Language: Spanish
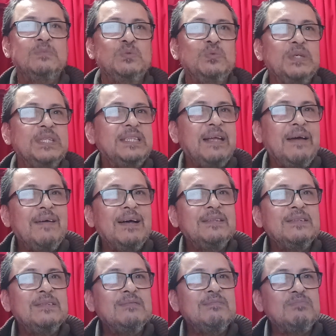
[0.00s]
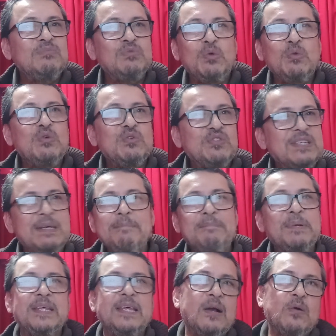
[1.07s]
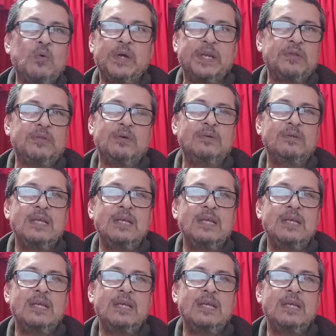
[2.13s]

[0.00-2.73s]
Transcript: No estaban todos siempre de acuerdo.